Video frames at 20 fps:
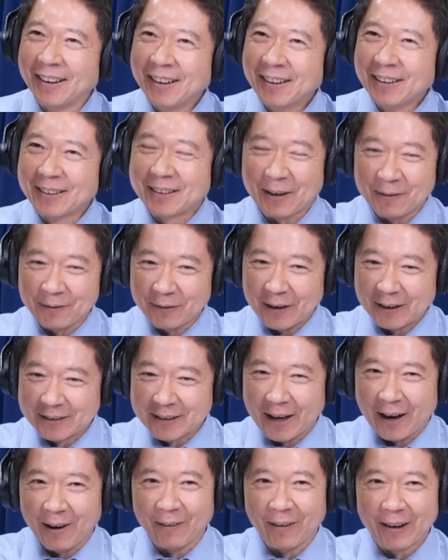趁放
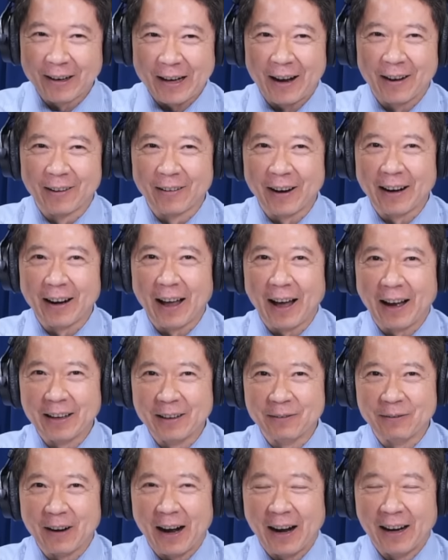假我赶快拉一
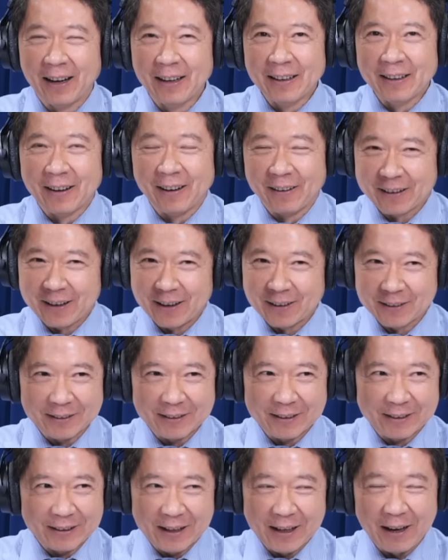把，我告诉
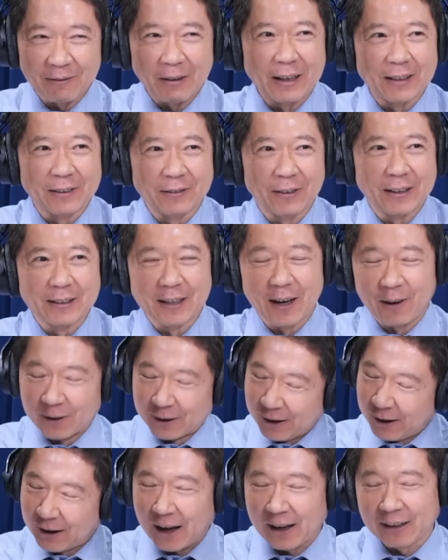你，你看吧，你放假，我
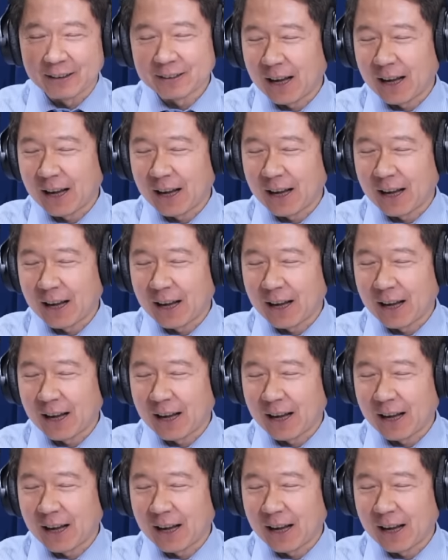要拉大